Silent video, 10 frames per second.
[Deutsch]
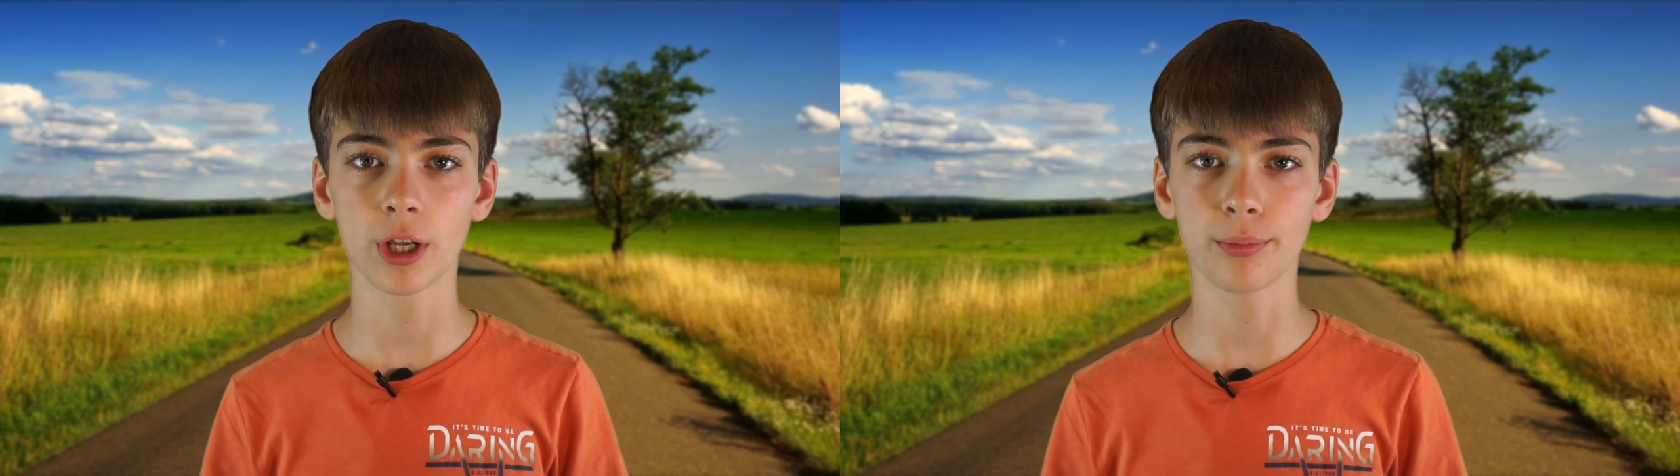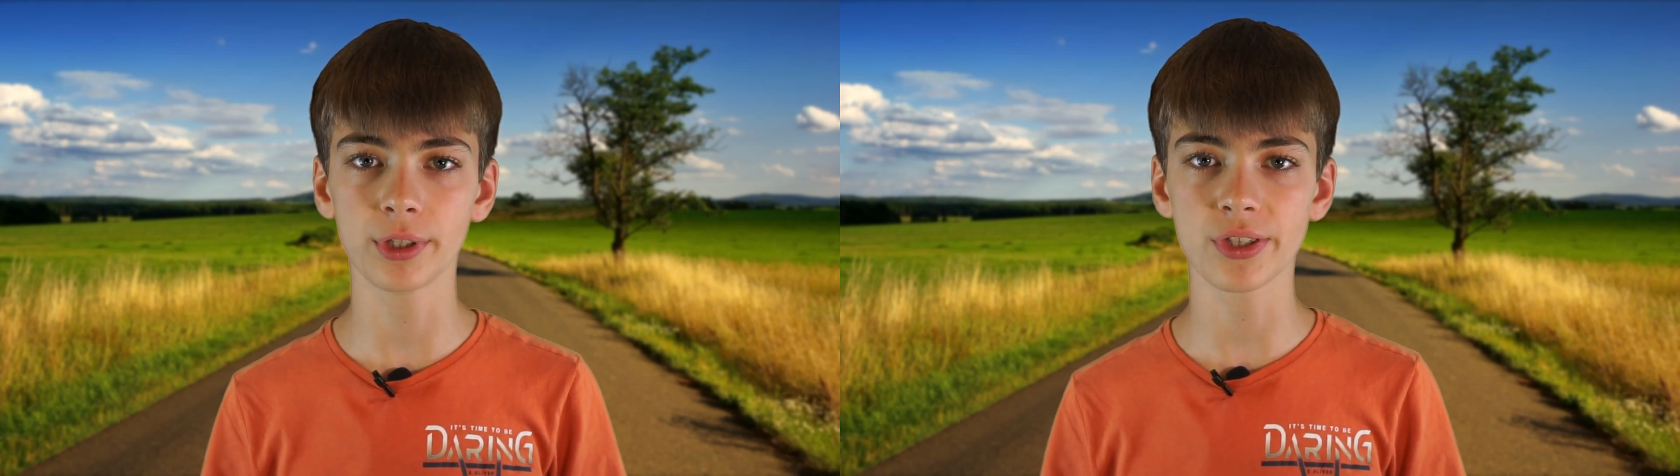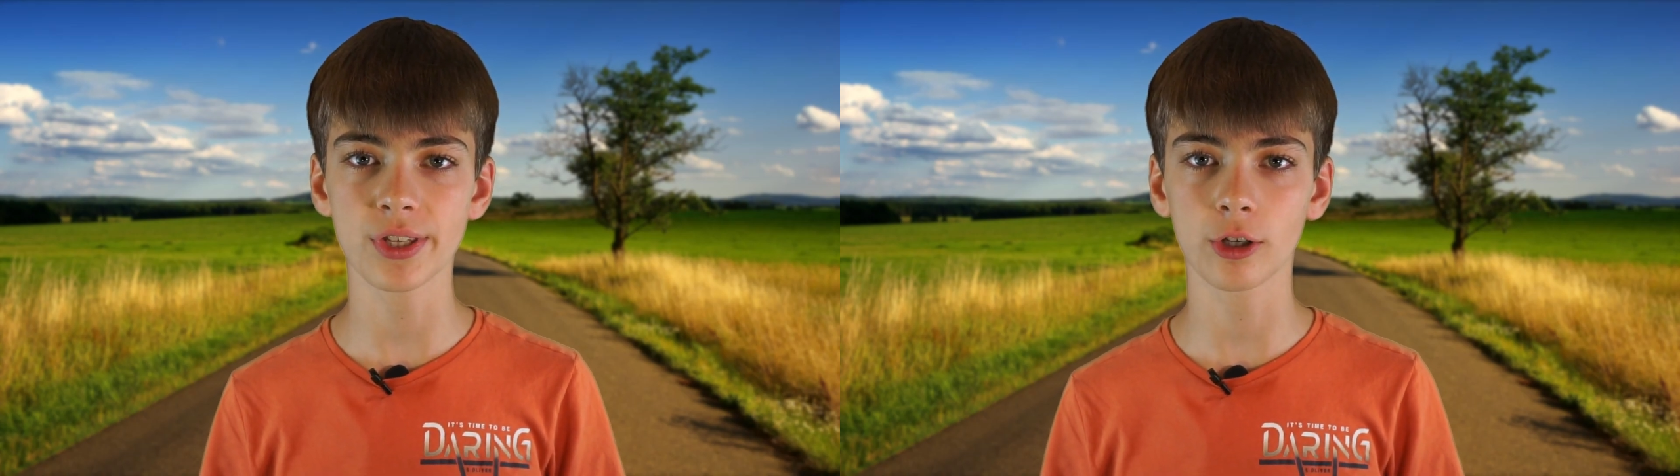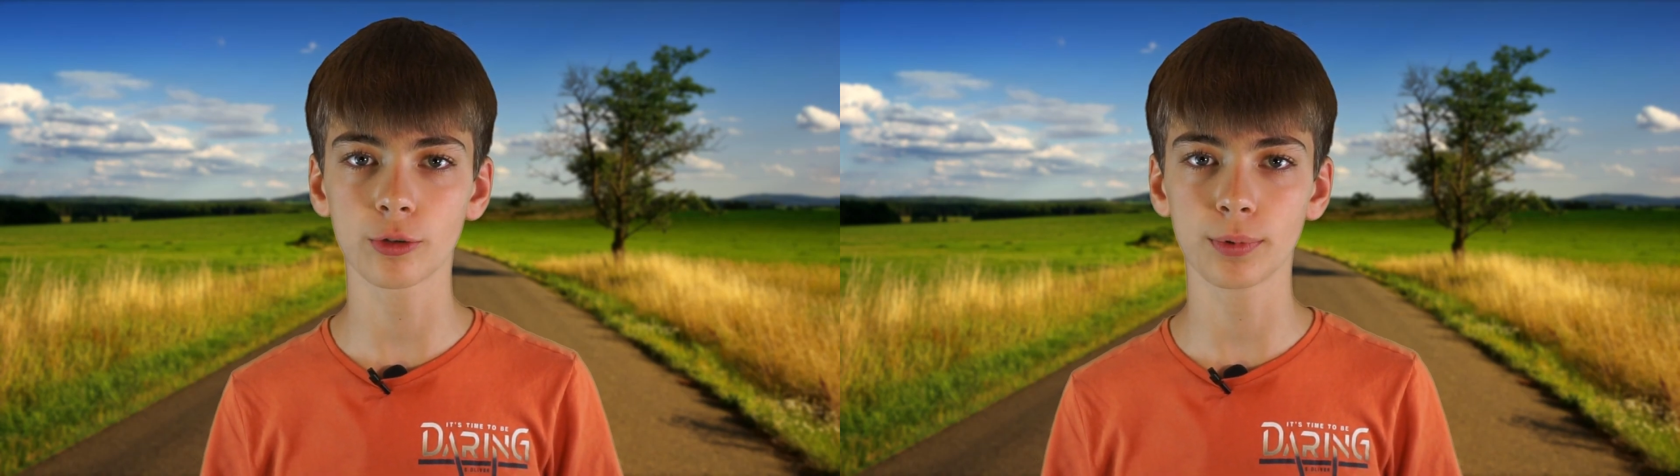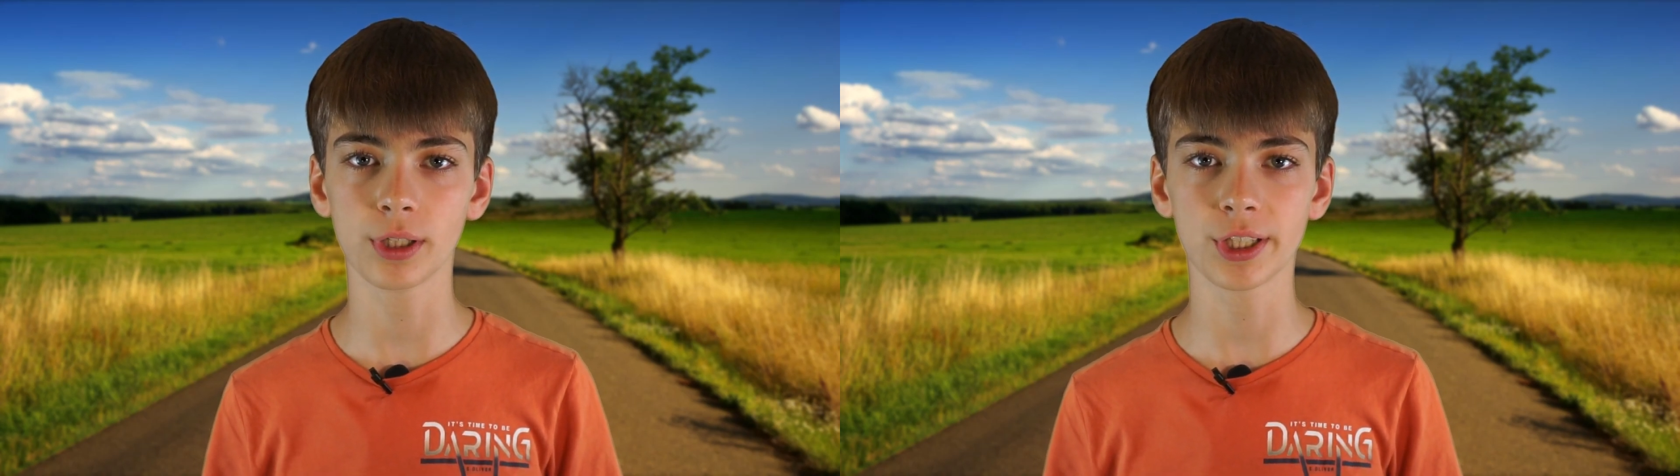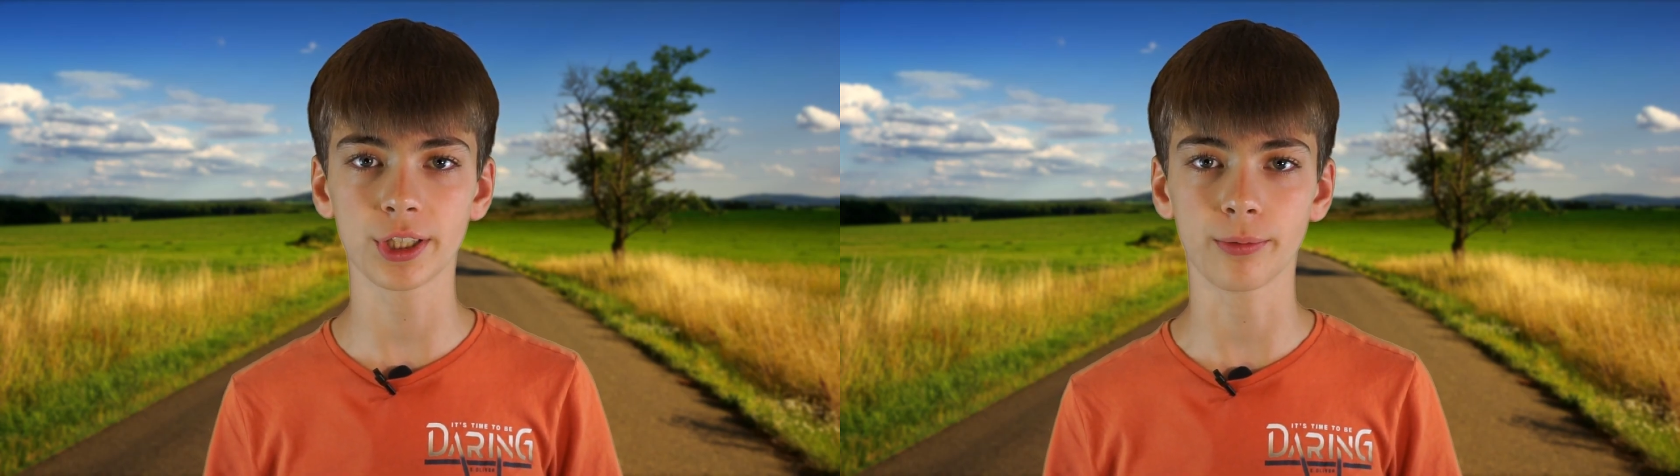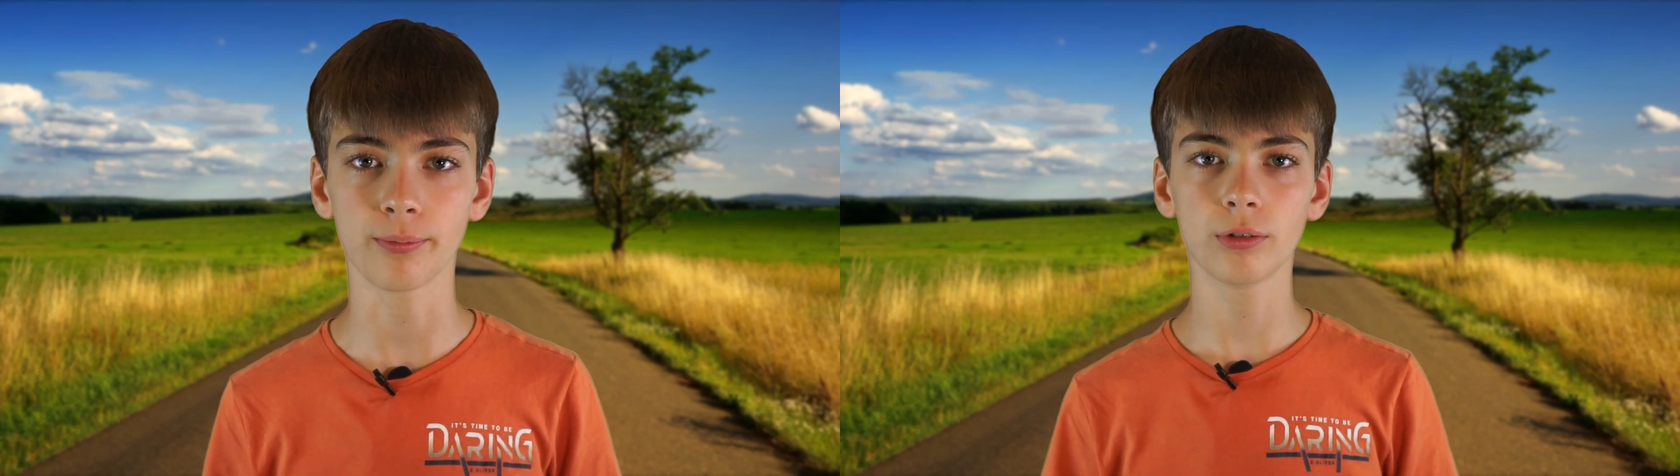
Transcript: ein Bild sehr gut belichten